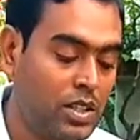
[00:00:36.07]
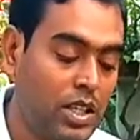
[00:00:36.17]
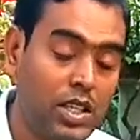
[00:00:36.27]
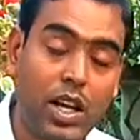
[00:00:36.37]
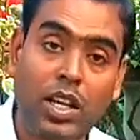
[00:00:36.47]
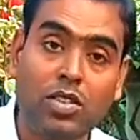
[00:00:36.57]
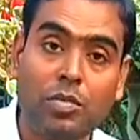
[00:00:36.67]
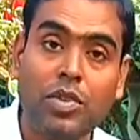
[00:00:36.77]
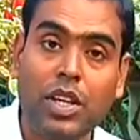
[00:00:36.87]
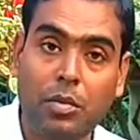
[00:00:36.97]
শীতকালে সব
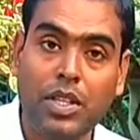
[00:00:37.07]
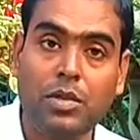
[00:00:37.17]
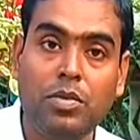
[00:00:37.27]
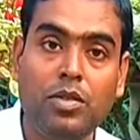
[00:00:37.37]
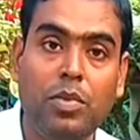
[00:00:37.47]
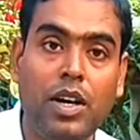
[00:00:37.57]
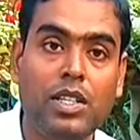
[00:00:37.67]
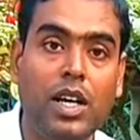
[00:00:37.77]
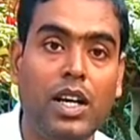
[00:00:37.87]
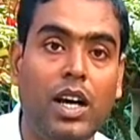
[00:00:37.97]
থেকে বেশি ফুল পাওয়া
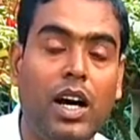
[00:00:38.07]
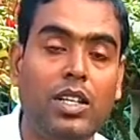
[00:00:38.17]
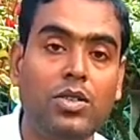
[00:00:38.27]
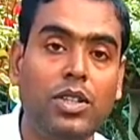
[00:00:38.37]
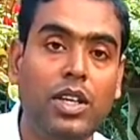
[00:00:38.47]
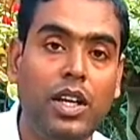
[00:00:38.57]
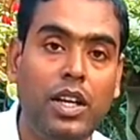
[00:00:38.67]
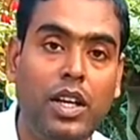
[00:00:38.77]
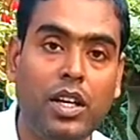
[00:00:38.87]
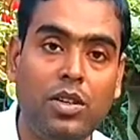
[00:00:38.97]
যায় আর যদি
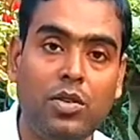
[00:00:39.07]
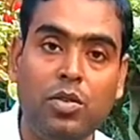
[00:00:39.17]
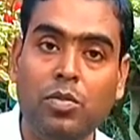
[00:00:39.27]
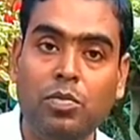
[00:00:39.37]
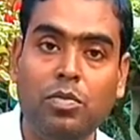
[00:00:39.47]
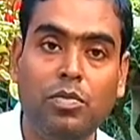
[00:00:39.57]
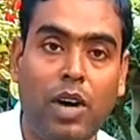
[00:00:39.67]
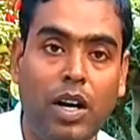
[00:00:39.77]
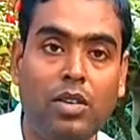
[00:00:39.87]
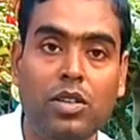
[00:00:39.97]
একটু
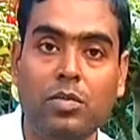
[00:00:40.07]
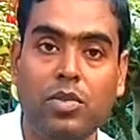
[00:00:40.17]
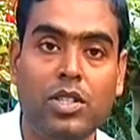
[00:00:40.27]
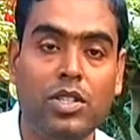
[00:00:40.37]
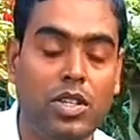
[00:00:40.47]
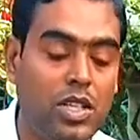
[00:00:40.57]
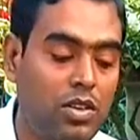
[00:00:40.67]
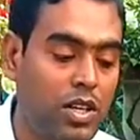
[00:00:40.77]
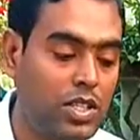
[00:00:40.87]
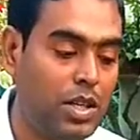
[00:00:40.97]
ভালো করে পরিচর্যা
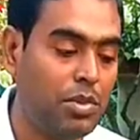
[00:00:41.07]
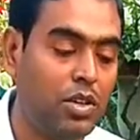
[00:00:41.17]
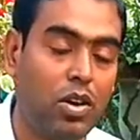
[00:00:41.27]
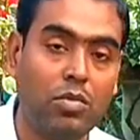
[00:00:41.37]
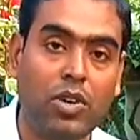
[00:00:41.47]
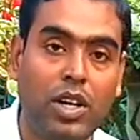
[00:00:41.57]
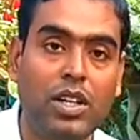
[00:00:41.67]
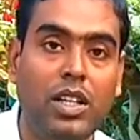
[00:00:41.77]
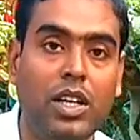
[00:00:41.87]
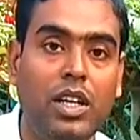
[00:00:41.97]
করা যায় মানে গরমকালের
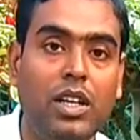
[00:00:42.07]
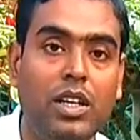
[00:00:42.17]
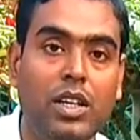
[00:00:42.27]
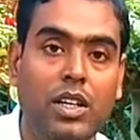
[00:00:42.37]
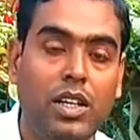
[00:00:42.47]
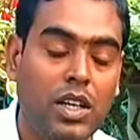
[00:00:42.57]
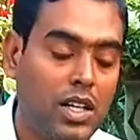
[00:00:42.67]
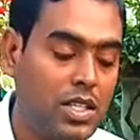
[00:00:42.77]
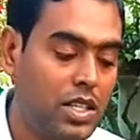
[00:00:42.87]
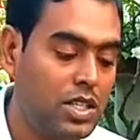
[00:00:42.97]
দিকে
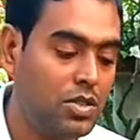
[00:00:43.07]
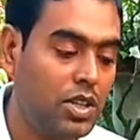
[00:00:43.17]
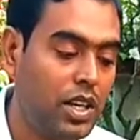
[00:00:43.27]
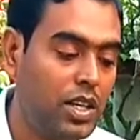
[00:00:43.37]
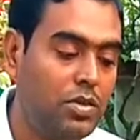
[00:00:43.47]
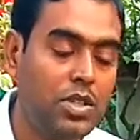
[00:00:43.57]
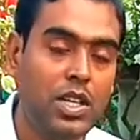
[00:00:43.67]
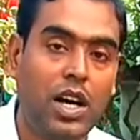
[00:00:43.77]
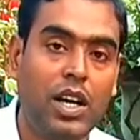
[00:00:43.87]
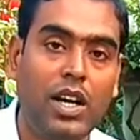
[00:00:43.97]
গাছটিকে যদি একটু
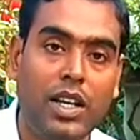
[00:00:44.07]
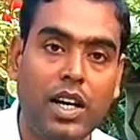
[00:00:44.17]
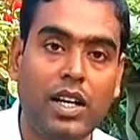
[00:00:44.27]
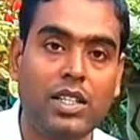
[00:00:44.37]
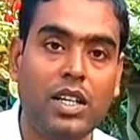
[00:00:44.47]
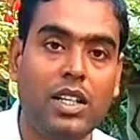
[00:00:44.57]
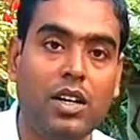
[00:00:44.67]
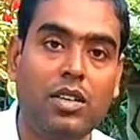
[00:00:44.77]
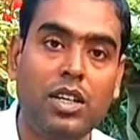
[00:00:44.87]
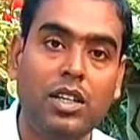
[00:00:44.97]
ছায়ায় রাখা যায়
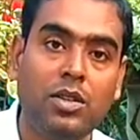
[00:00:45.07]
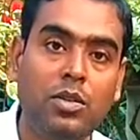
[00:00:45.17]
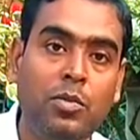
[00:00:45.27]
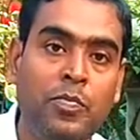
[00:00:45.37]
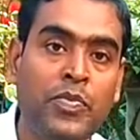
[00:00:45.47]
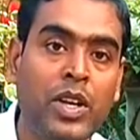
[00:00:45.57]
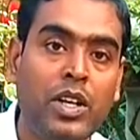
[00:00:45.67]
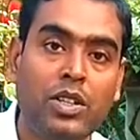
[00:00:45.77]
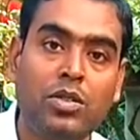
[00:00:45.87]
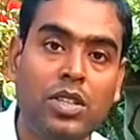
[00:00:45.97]
তাহলে কিন্তু
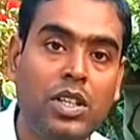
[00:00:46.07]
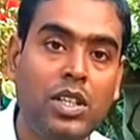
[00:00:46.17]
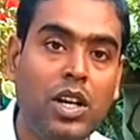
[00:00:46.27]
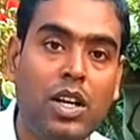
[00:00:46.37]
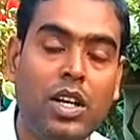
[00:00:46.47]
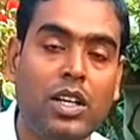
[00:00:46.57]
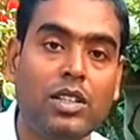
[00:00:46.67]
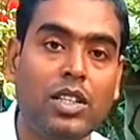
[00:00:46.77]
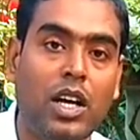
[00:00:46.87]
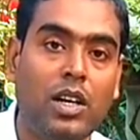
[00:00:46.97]
শুধু শীতকাল নাই
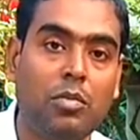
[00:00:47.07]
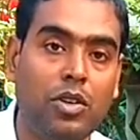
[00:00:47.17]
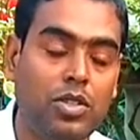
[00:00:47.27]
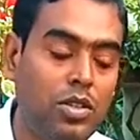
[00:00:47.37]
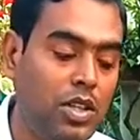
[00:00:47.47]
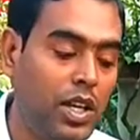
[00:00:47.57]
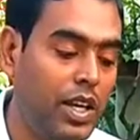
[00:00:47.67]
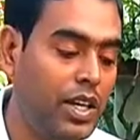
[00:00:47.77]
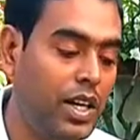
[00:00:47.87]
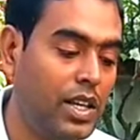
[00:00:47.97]
সারা বছর
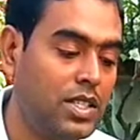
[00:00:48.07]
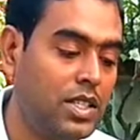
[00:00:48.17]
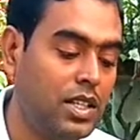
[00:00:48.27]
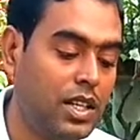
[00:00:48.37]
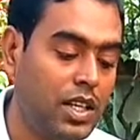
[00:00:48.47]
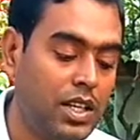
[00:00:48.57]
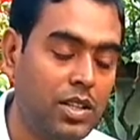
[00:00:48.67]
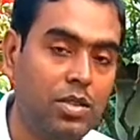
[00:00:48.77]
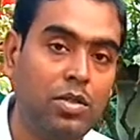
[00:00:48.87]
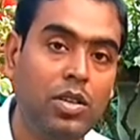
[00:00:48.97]
এই গাছটি থেকে
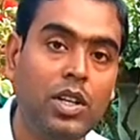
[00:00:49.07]
কিন্তু